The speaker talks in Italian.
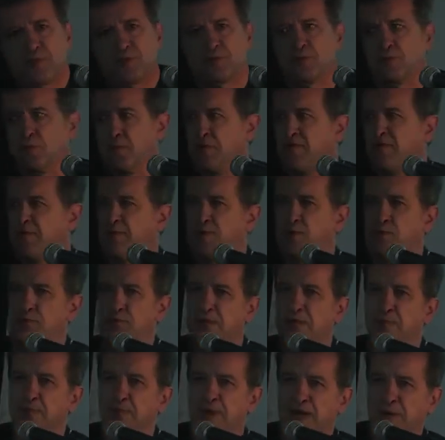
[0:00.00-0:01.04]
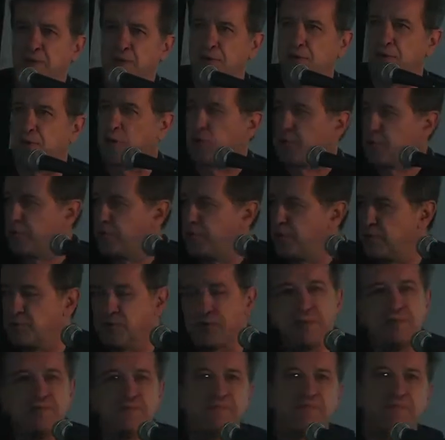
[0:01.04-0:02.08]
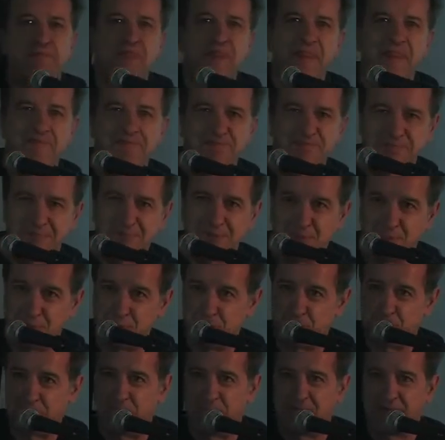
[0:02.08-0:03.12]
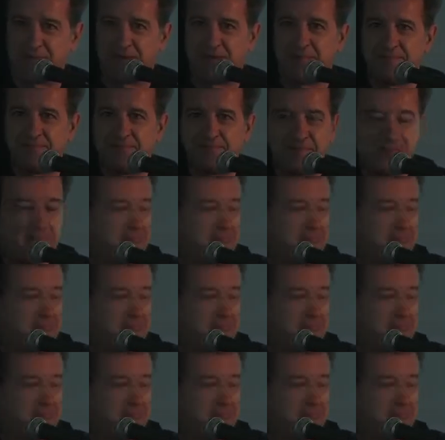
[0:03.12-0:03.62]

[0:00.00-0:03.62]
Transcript: sono nove minuti che parlo, ancora otto minuti, sono giusto a metà.